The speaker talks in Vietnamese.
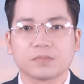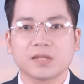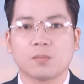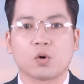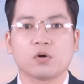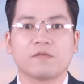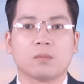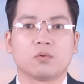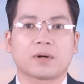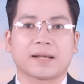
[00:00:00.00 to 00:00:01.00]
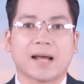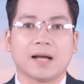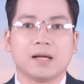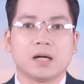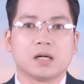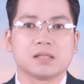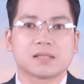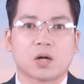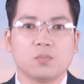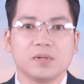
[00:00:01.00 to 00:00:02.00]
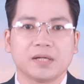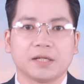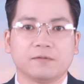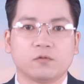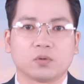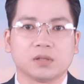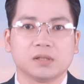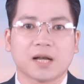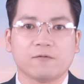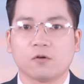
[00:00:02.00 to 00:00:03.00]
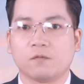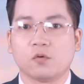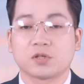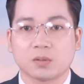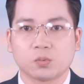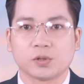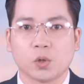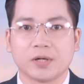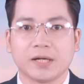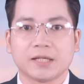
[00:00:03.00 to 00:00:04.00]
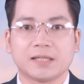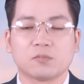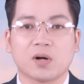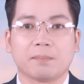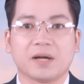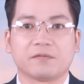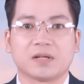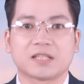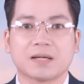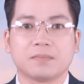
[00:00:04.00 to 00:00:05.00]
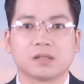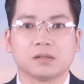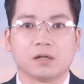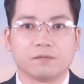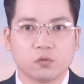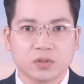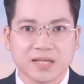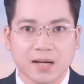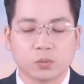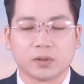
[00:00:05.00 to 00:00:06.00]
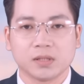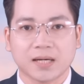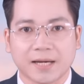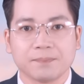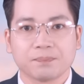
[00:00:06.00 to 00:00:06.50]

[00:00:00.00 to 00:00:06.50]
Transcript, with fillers: Theo Bộ Quốc phòng Ukraine, hơn sáu mươi nghìn phụ nữ đã phục vụ trong quân đội, chiếm khoảng bảy phần trăm lực lượng vũ trang của nước này.